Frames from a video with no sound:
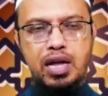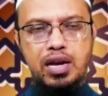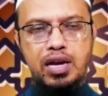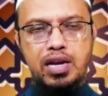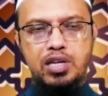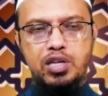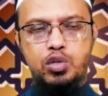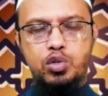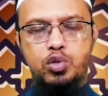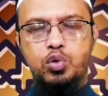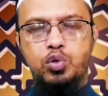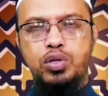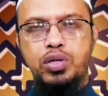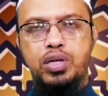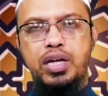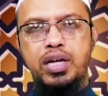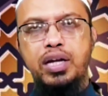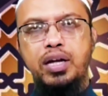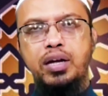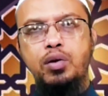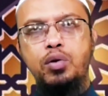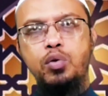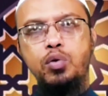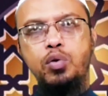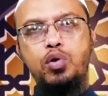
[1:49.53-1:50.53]
টানের চোটে
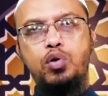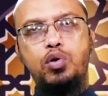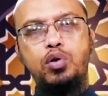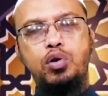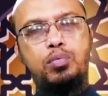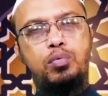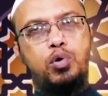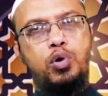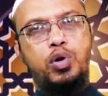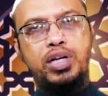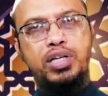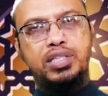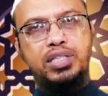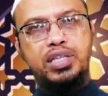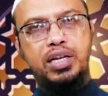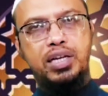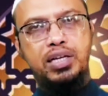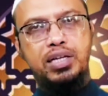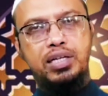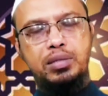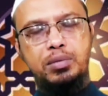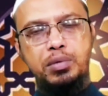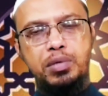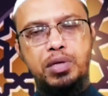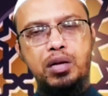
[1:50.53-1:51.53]
ওইরকম হয়ে
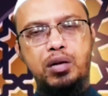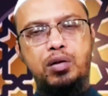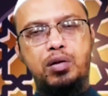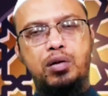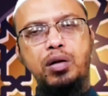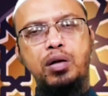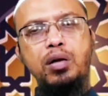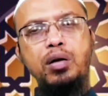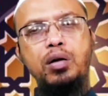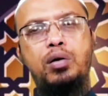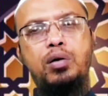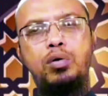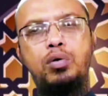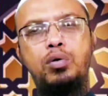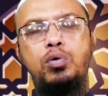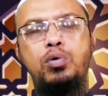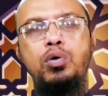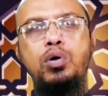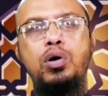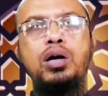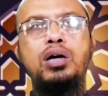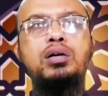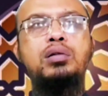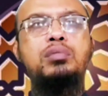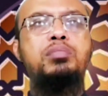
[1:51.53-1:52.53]
যায় যেমন আল্লাহ
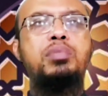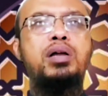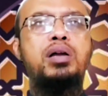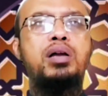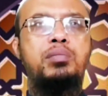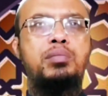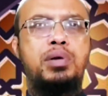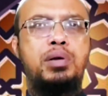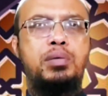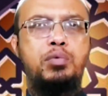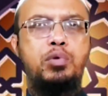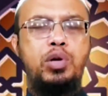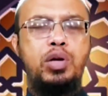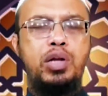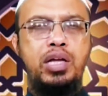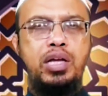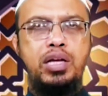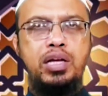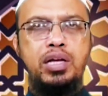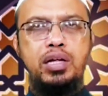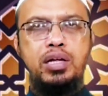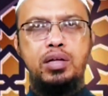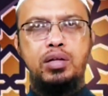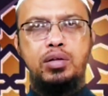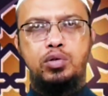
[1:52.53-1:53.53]
আকবার আমরা বলি
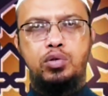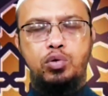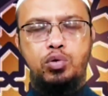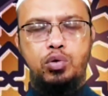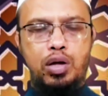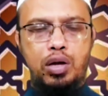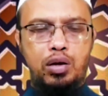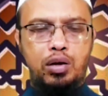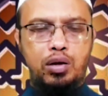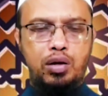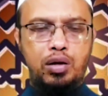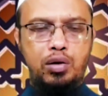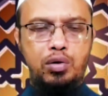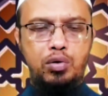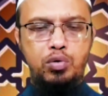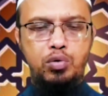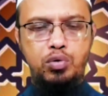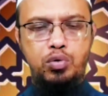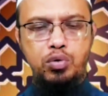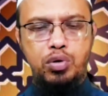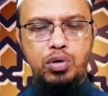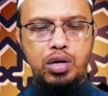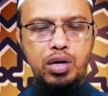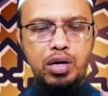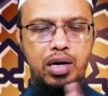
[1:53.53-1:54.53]
তো আল্লাহ
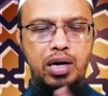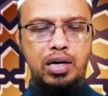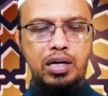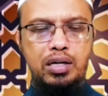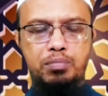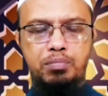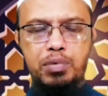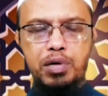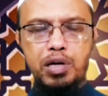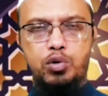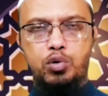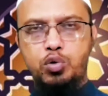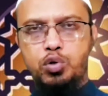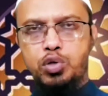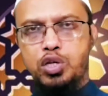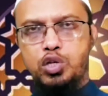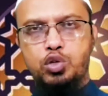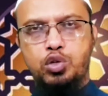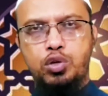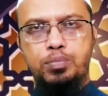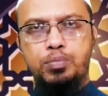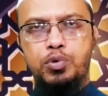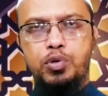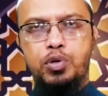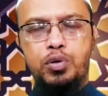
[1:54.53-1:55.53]
আকবার
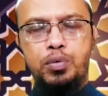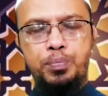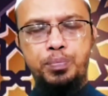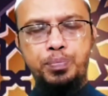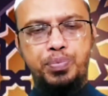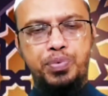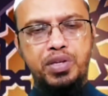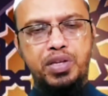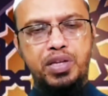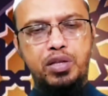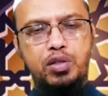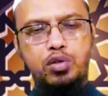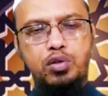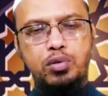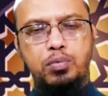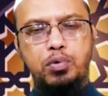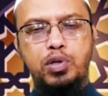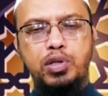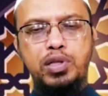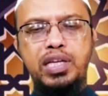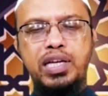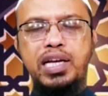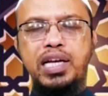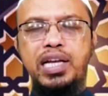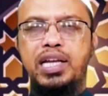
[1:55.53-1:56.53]
দুইটা শব্দ কিন্তু
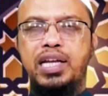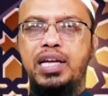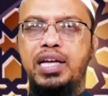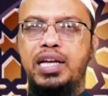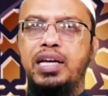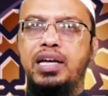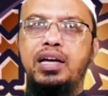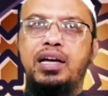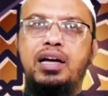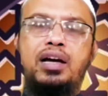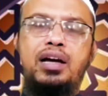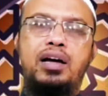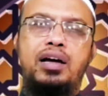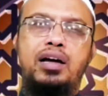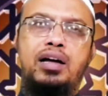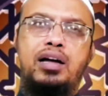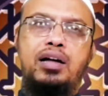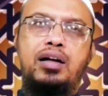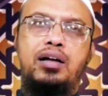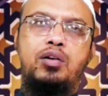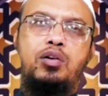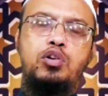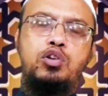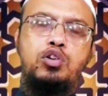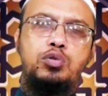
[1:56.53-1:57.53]
বলতে গেলে
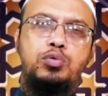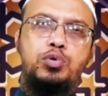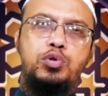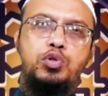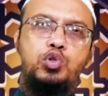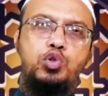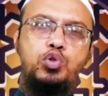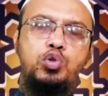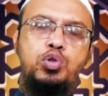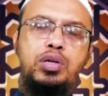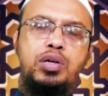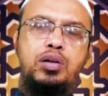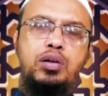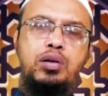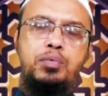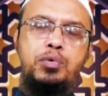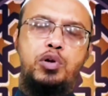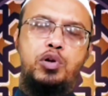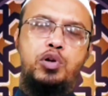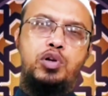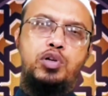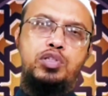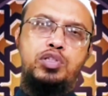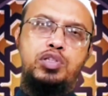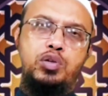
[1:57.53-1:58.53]
অনেক সময় শুনতে গেলে
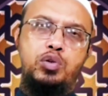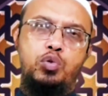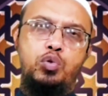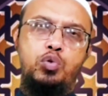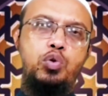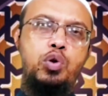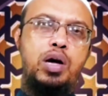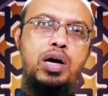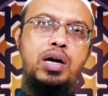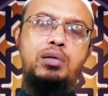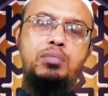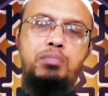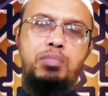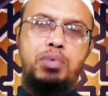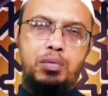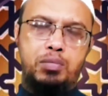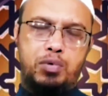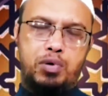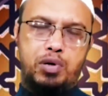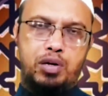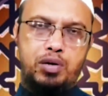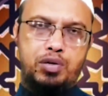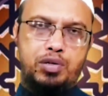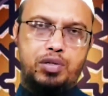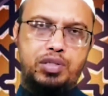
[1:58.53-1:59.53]
মনে হয় যে হু আকবার
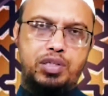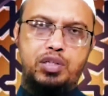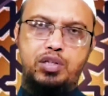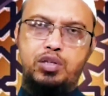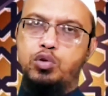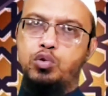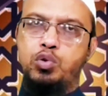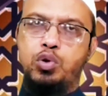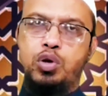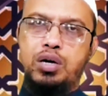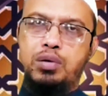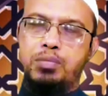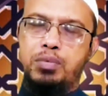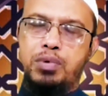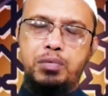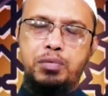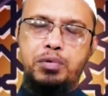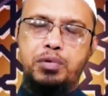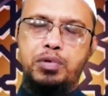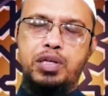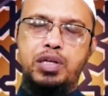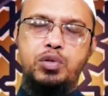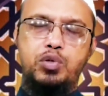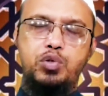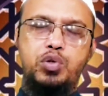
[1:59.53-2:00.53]
বলা হচ্ছে আসলে হু আকবার
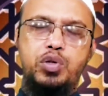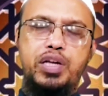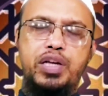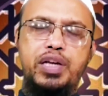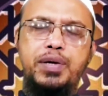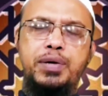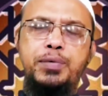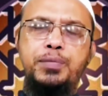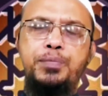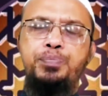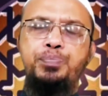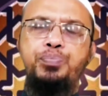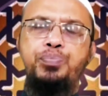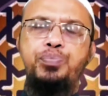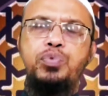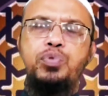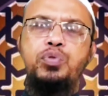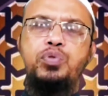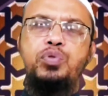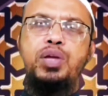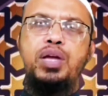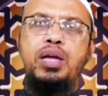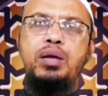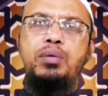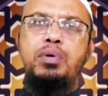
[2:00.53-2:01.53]
বলতে কিছু নেই
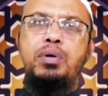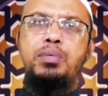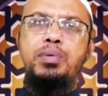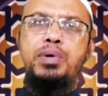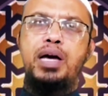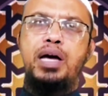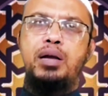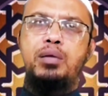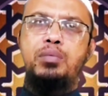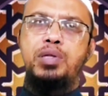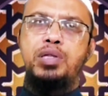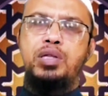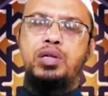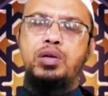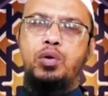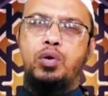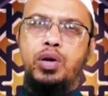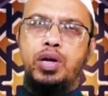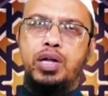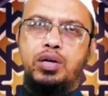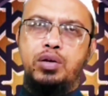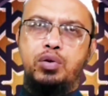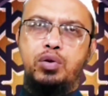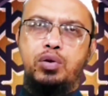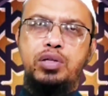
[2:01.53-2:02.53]
তো এইভাবে আরবিতে
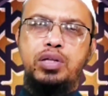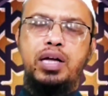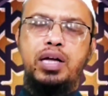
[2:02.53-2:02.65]
অনেক